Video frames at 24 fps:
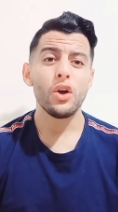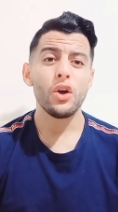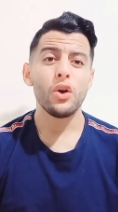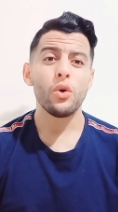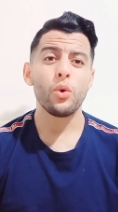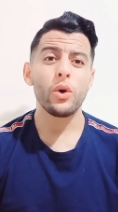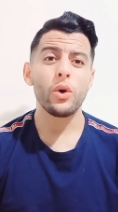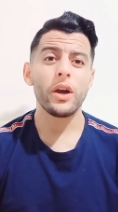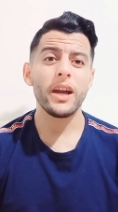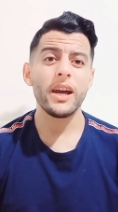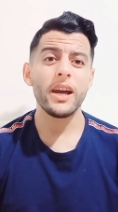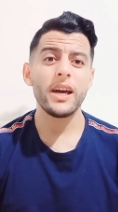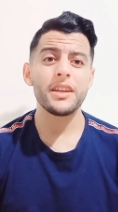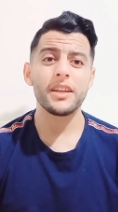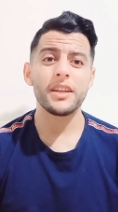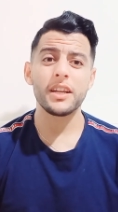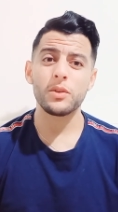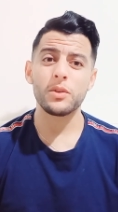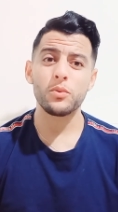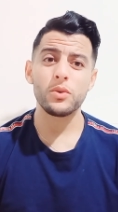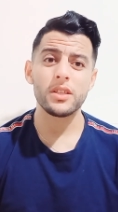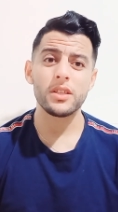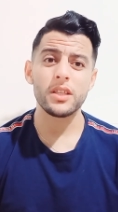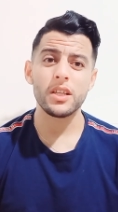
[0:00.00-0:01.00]
وخارج
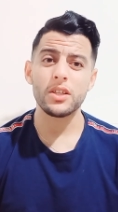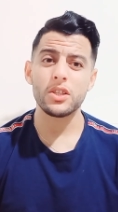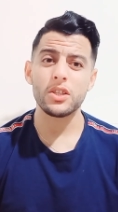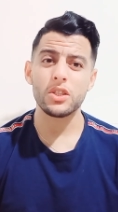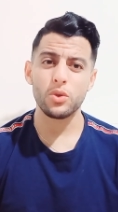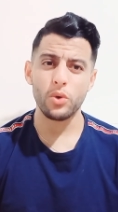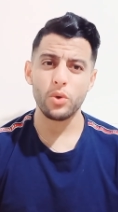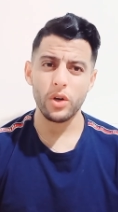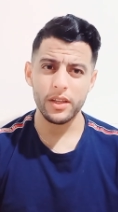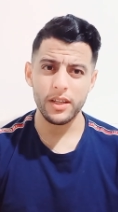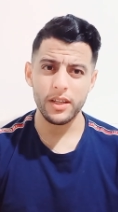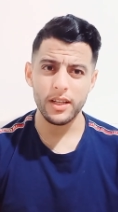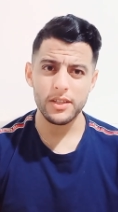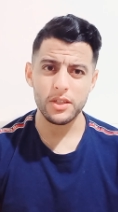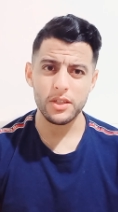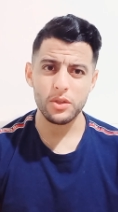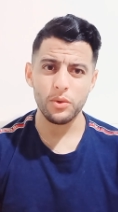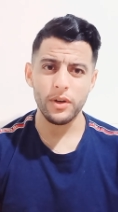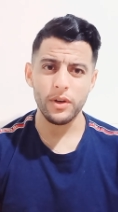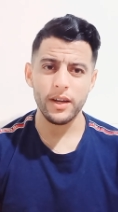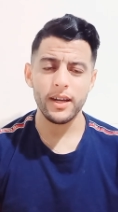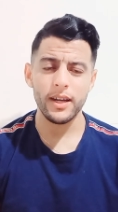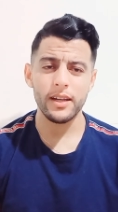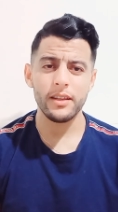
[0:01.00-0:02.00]
كتوسخ الصوره ديال
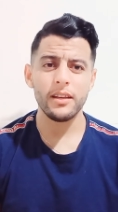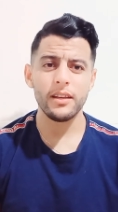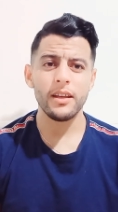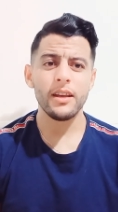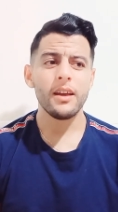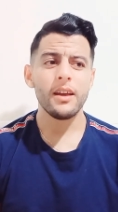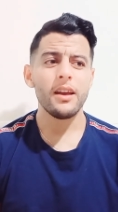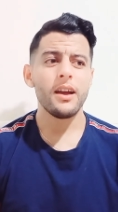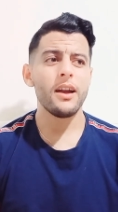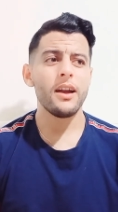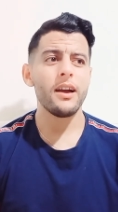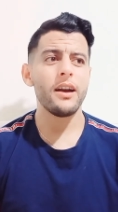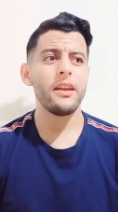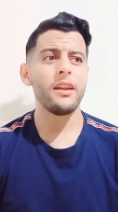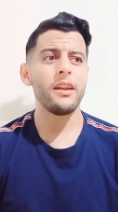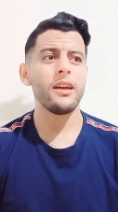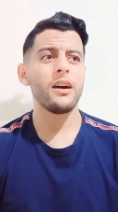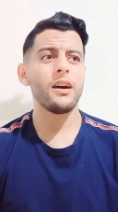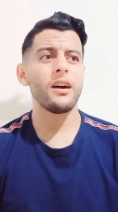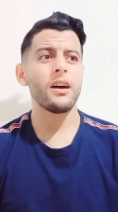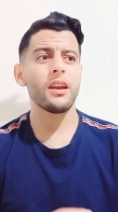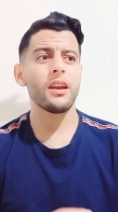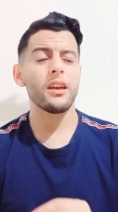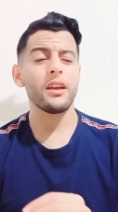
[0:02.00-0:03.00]
سعاد
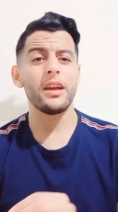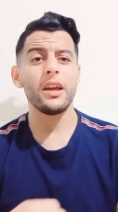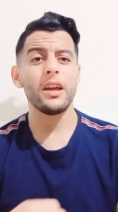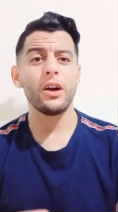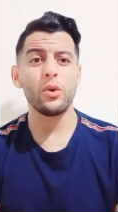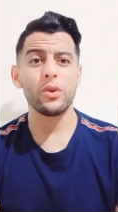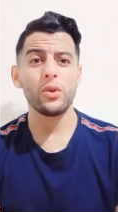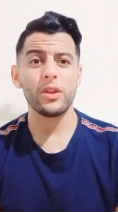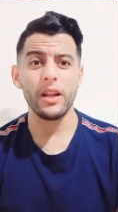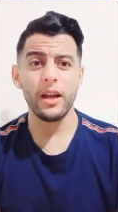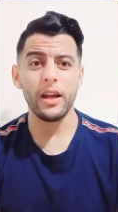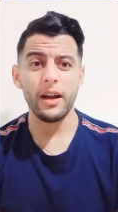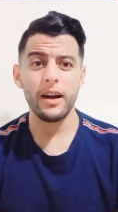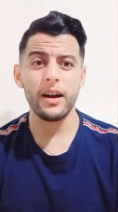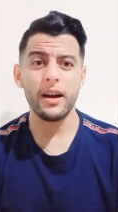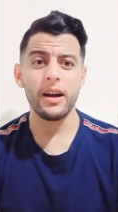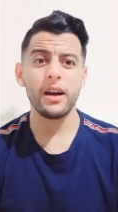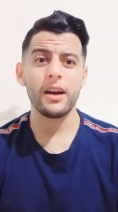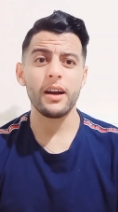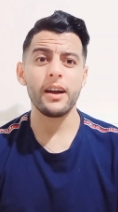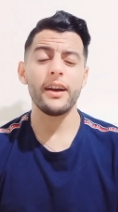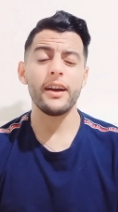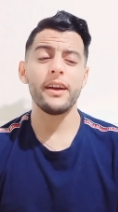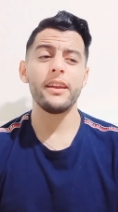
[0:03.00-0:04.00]
انا الله ياخذ
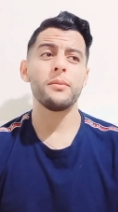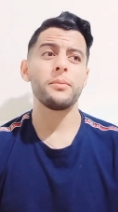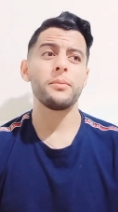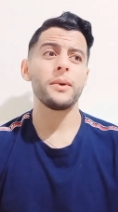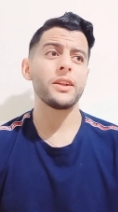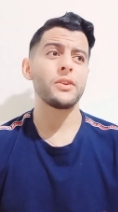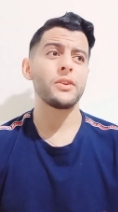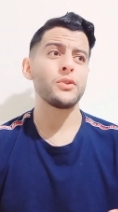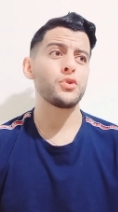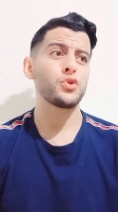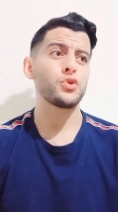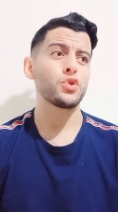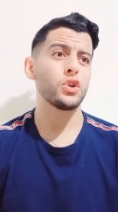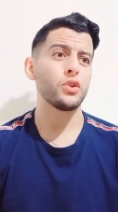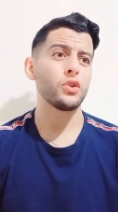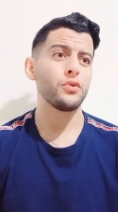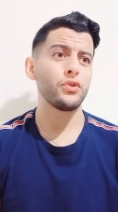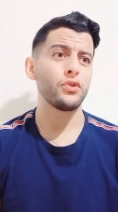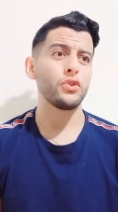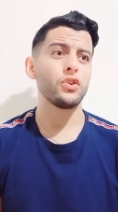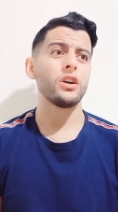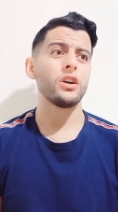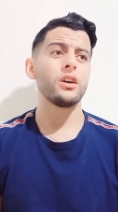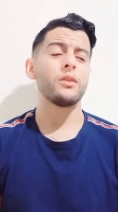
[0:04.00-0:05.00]
الحق انا بغيت
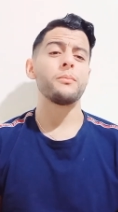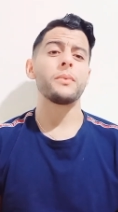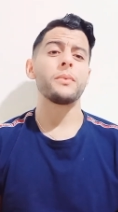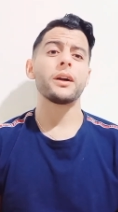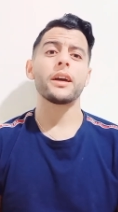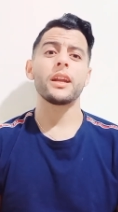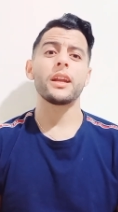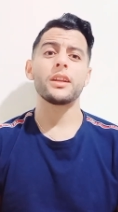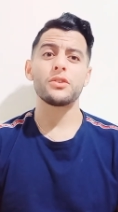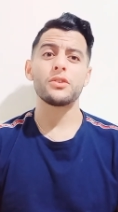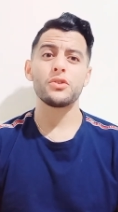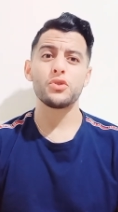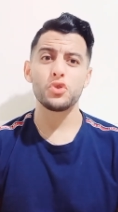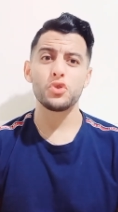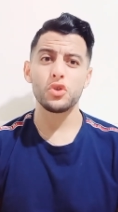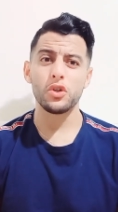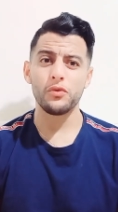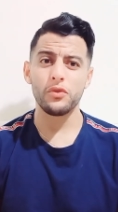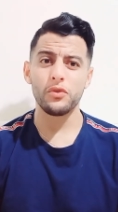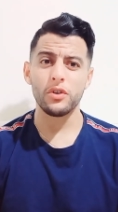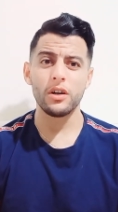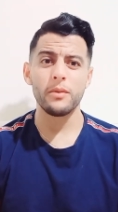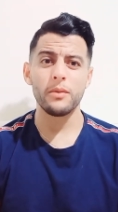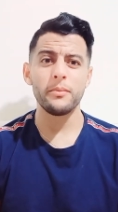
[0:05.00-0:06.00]
نشوفهم ما كرهتش
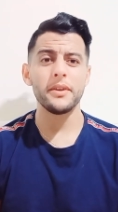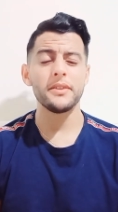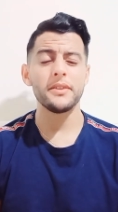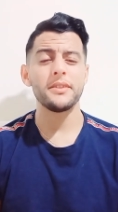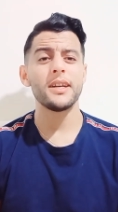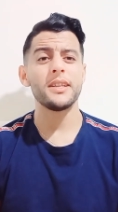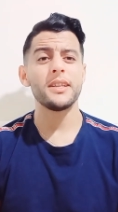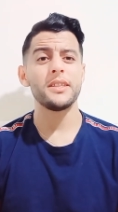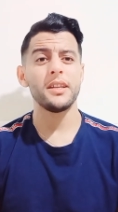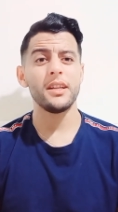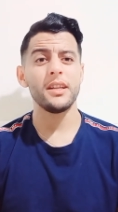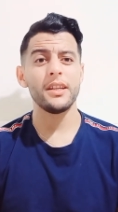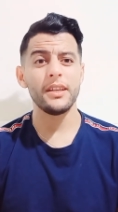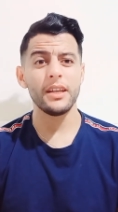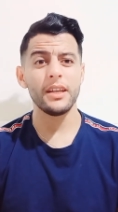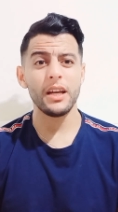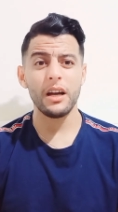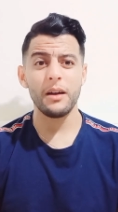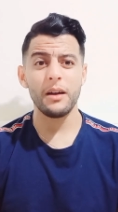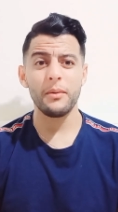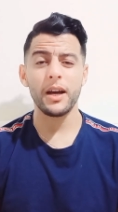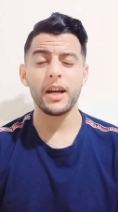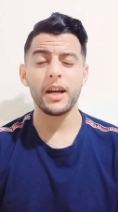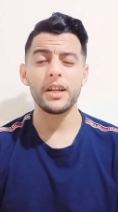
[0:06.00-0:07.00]
نشوفهم عزاز
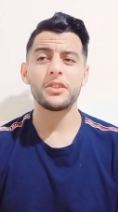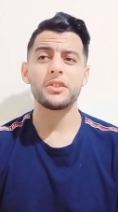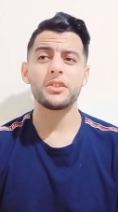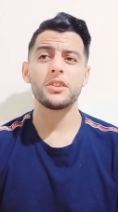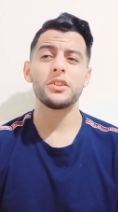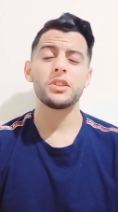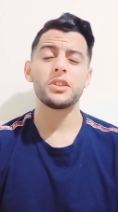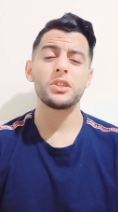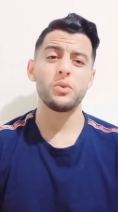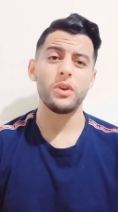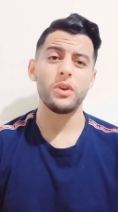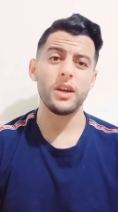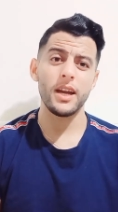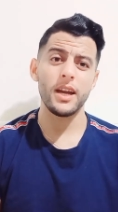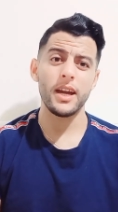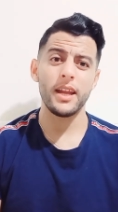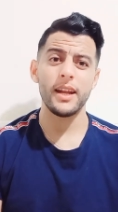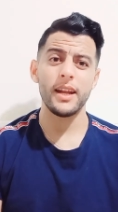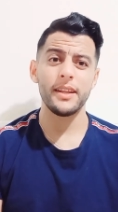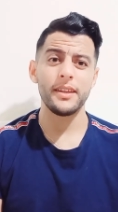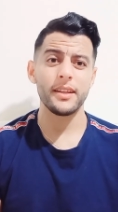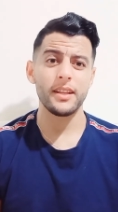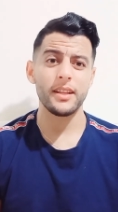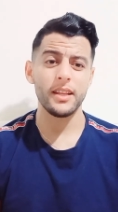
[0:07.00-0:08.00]
عليا ختنت انا
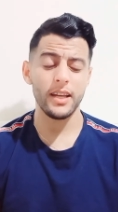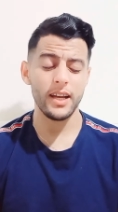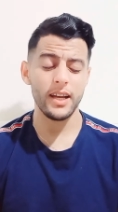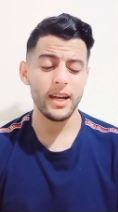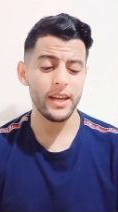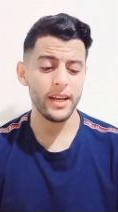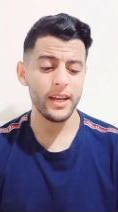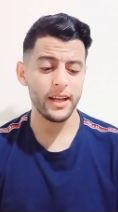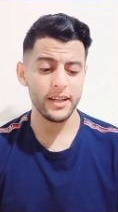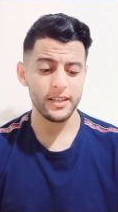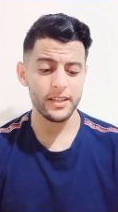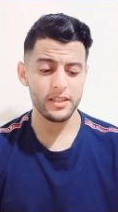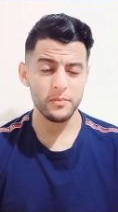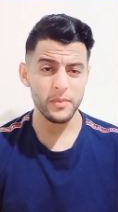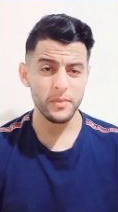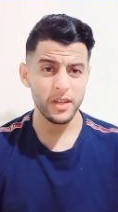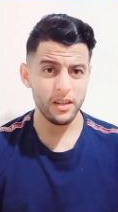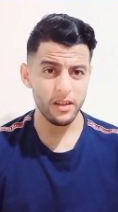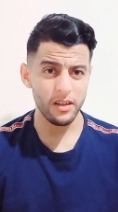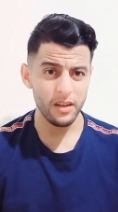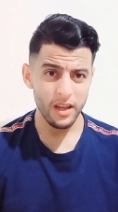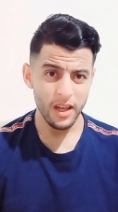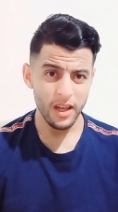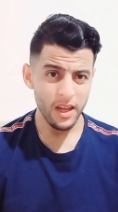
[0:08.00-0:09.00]
درت لي انا
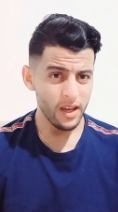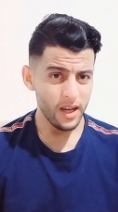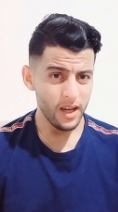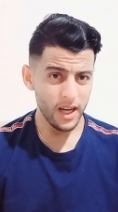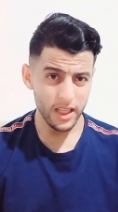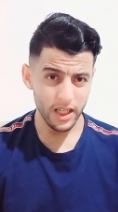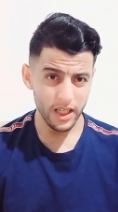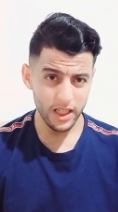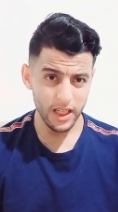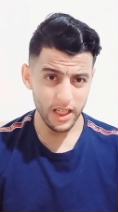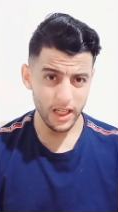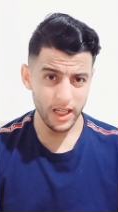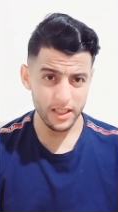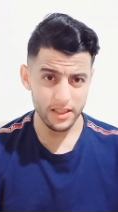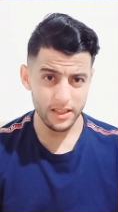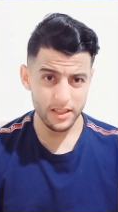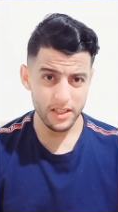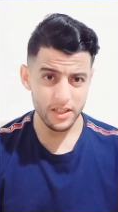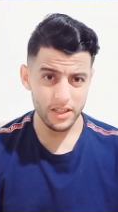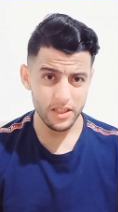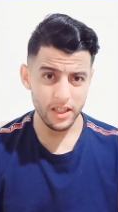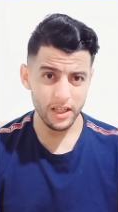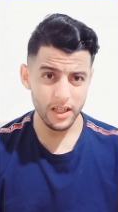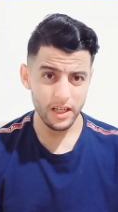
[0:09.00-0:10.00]
كتمن هذاك اللي
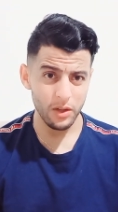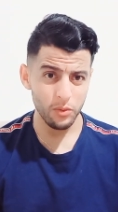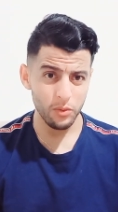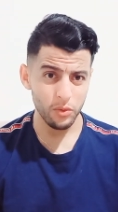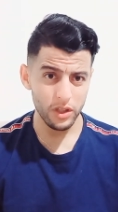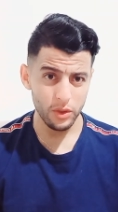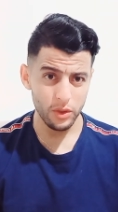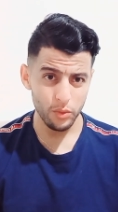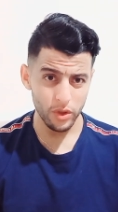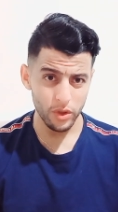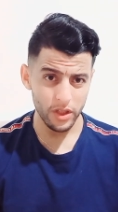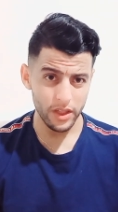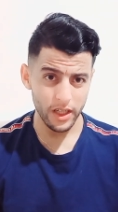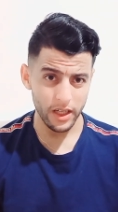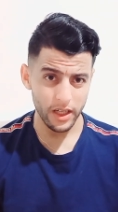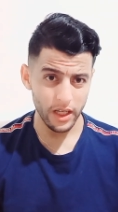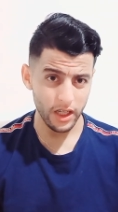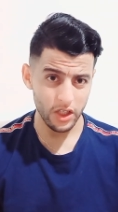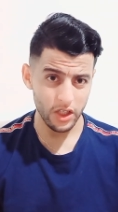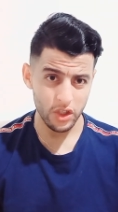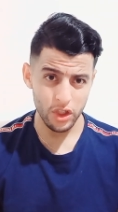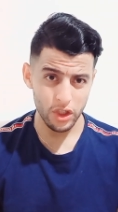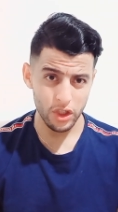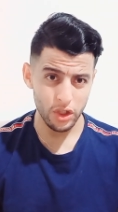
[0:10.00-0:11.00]
ختنتي راه ولد ولدك راك
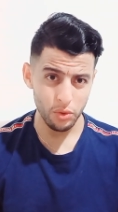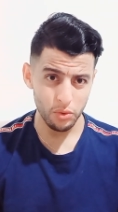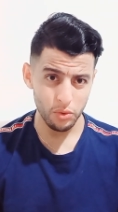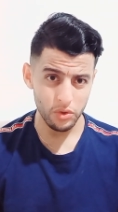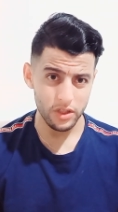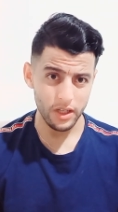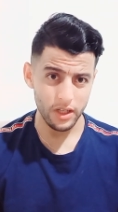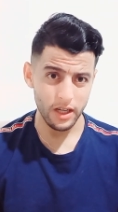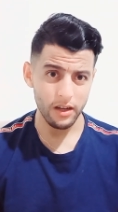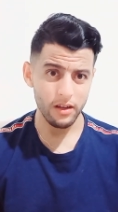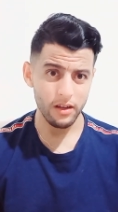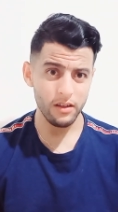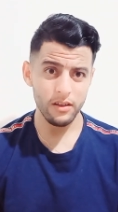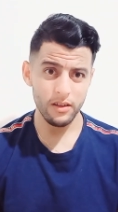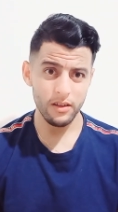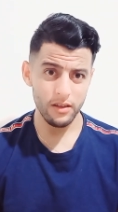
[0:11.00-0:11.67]
جدو انت